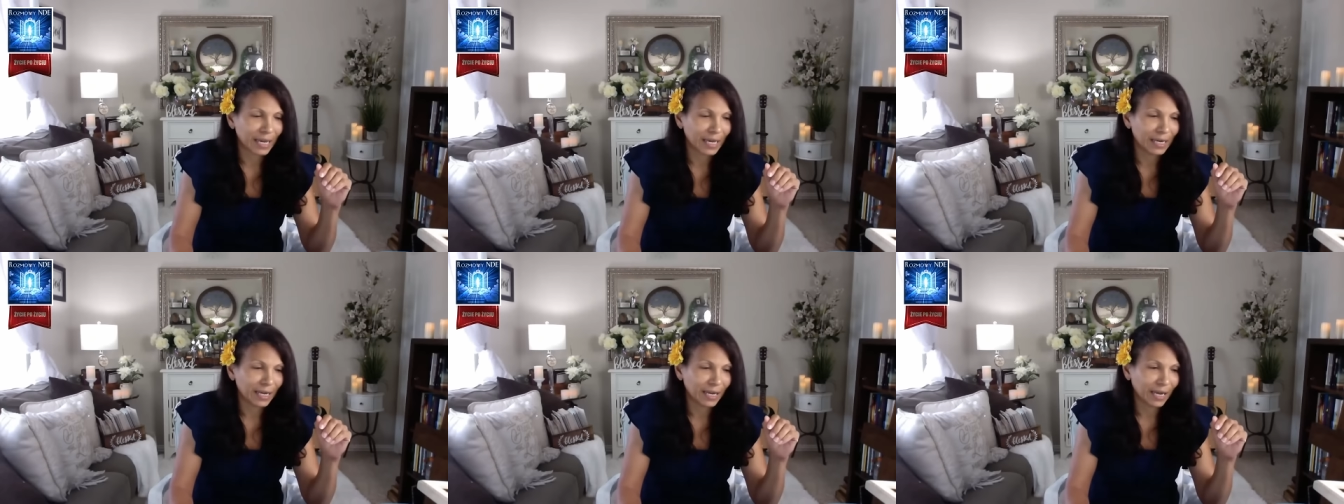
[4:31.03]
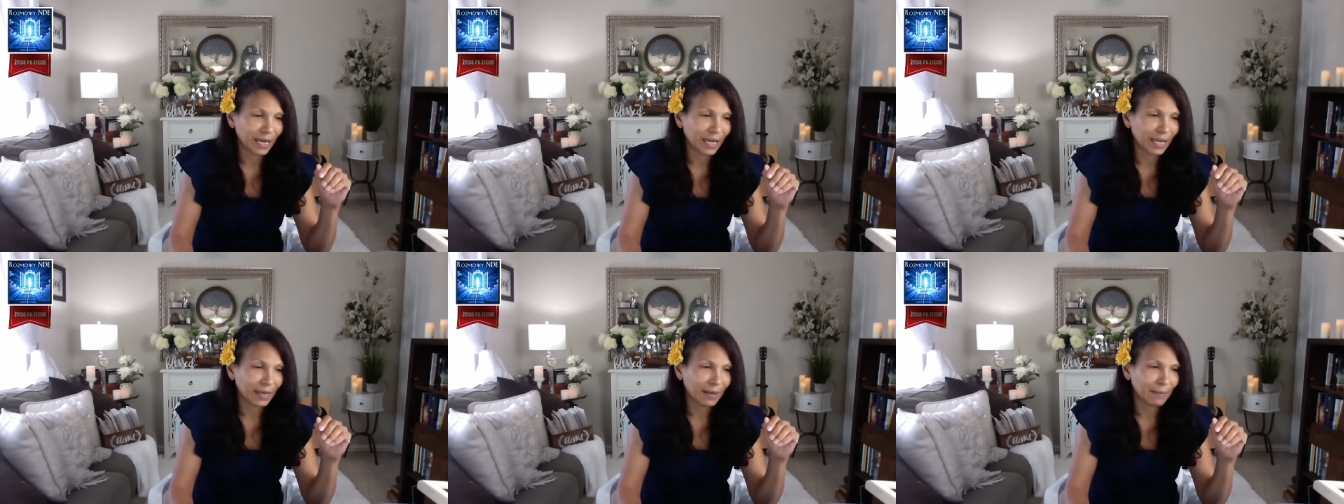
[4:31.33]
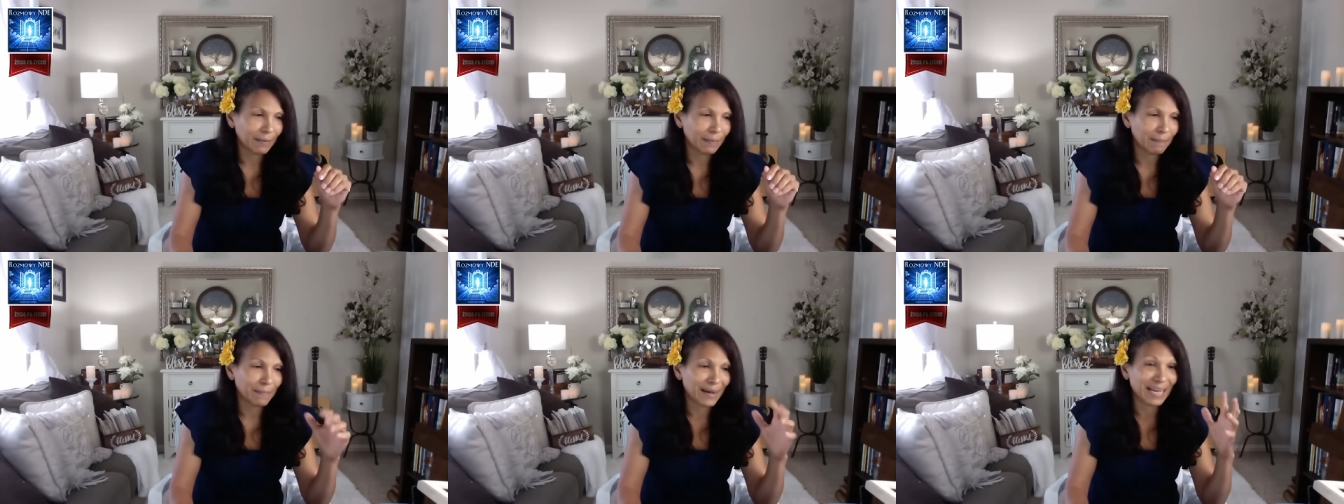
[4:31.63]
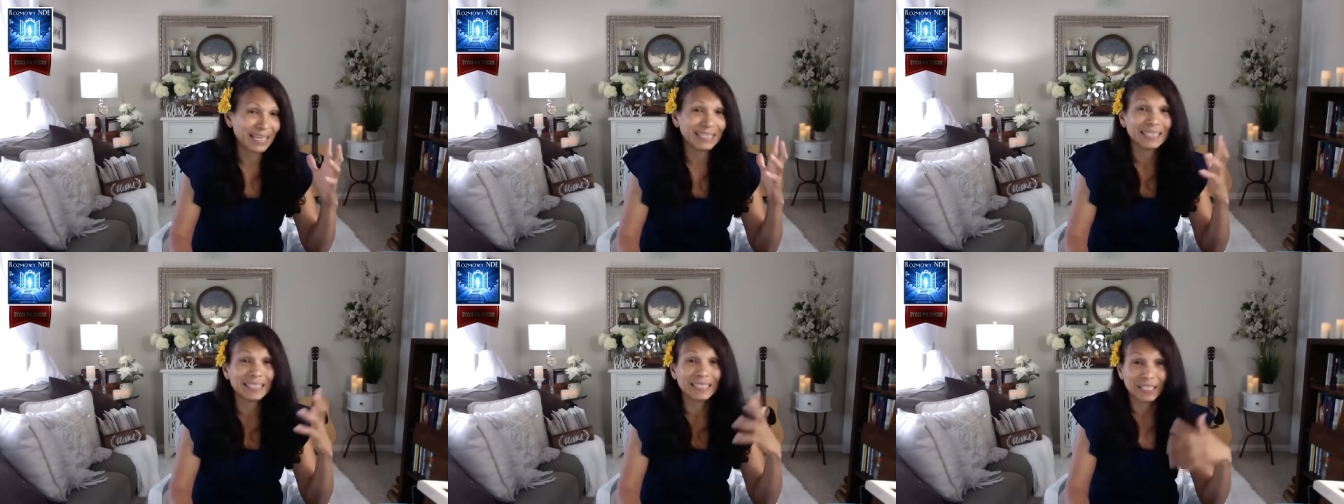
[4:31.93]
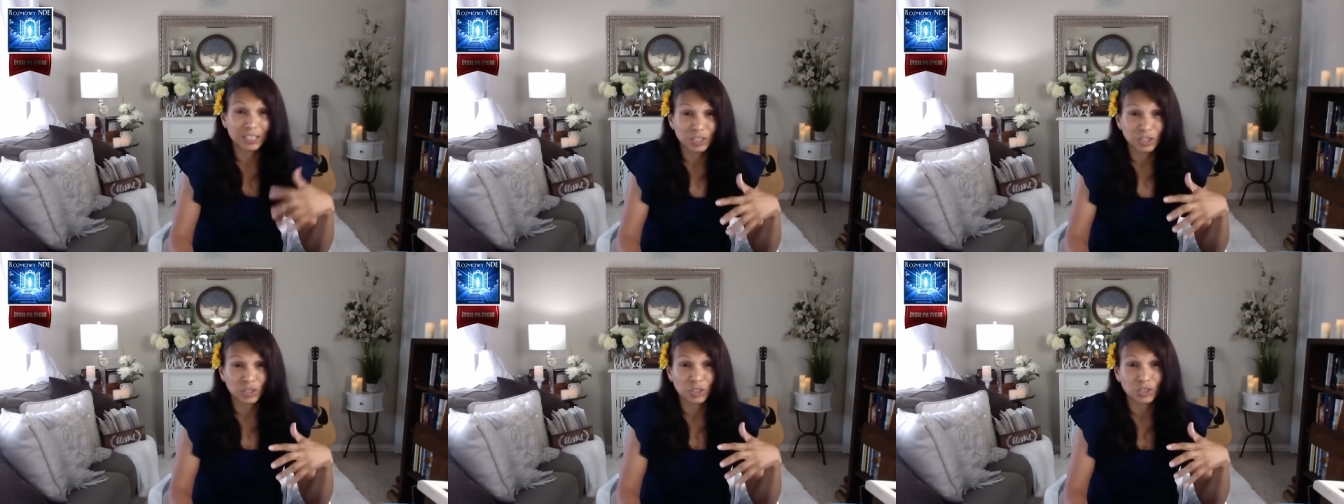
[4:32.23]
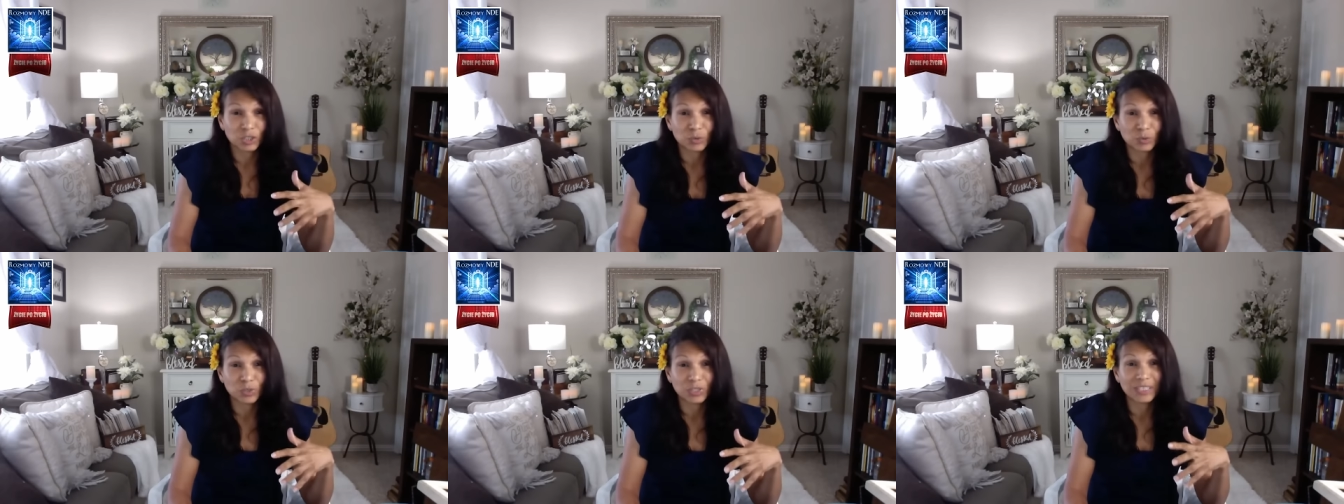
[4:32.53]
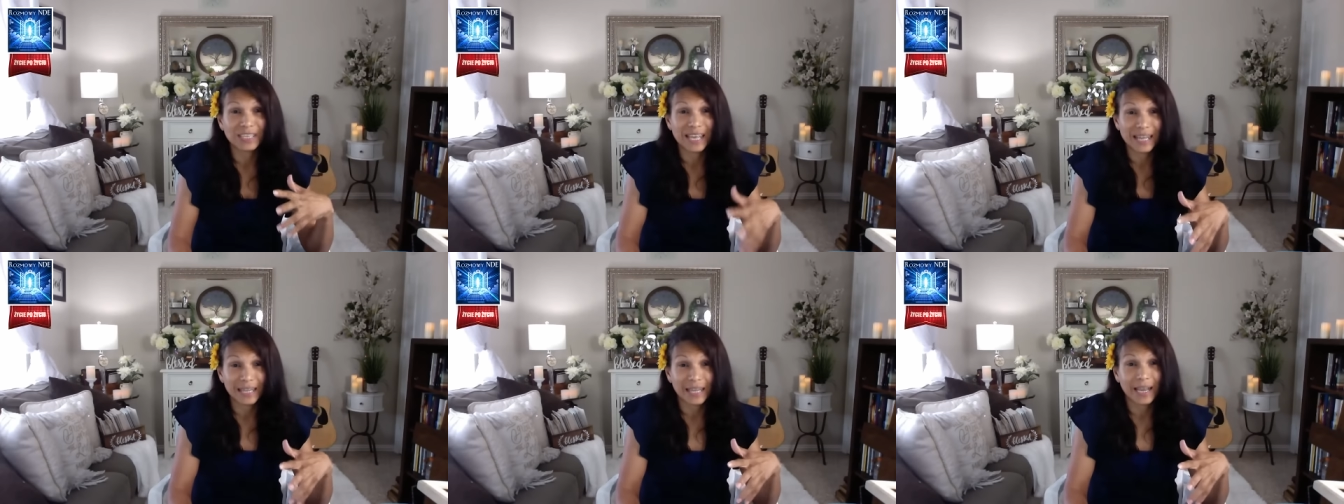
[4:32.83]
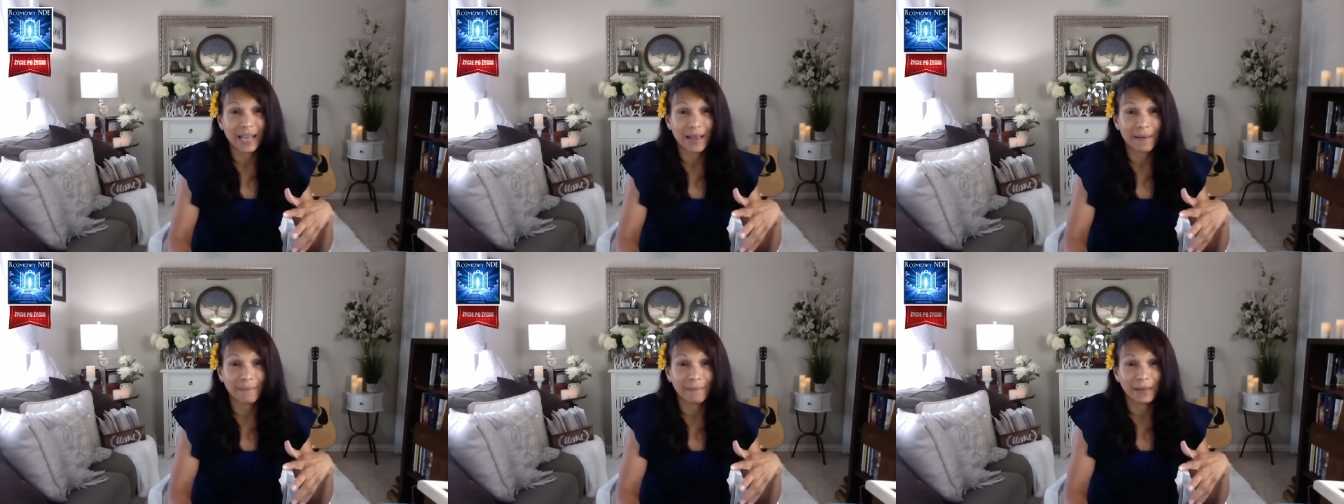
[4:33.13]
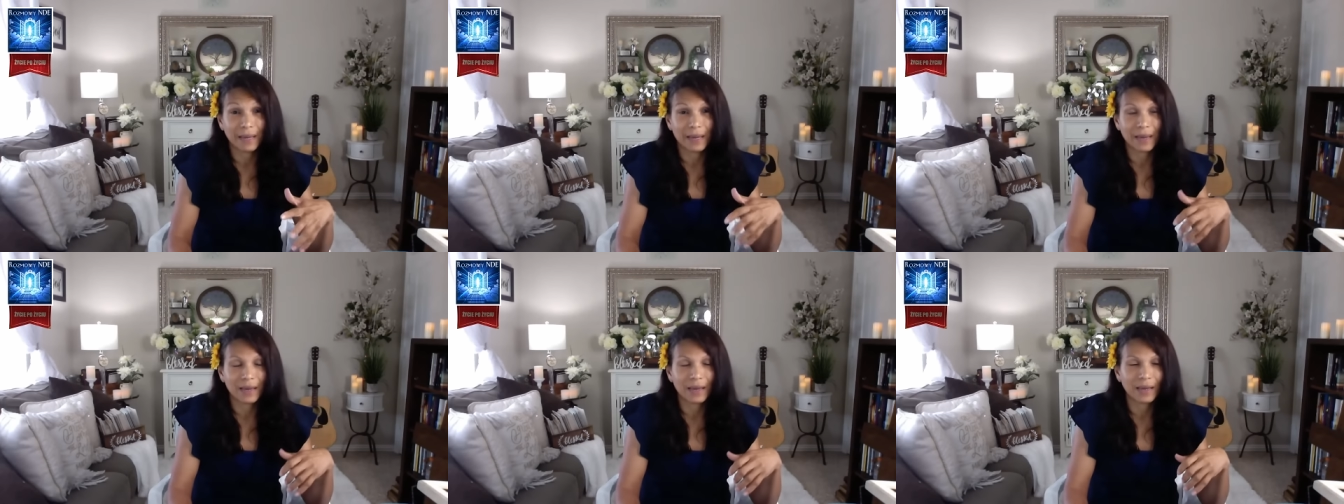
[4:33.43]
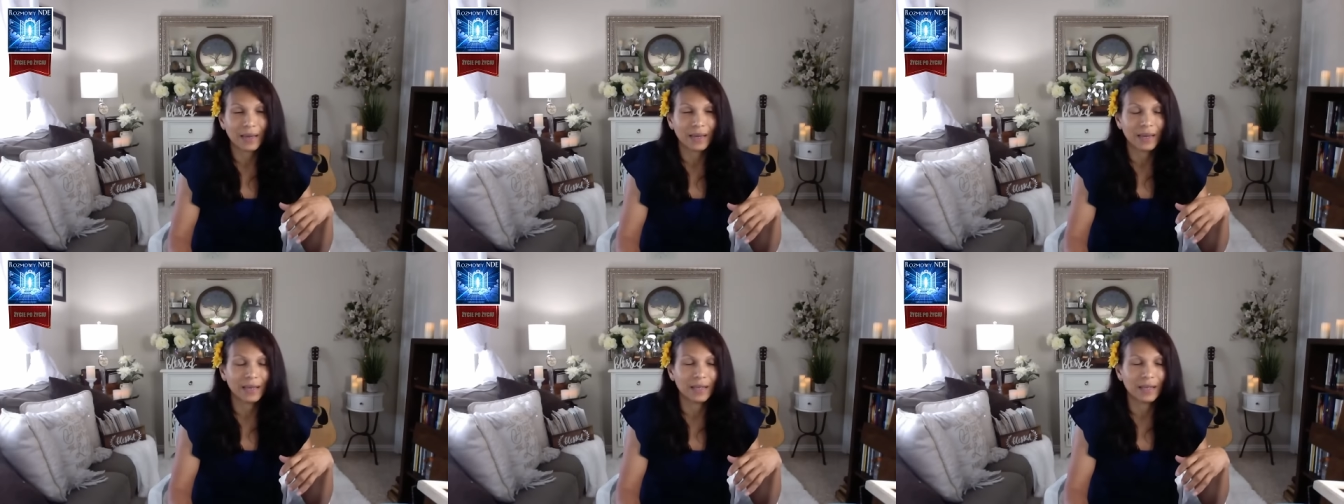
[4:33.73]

Widząc mnie w takim stanie i powiedział, nie opowiadaj takich rzeczy.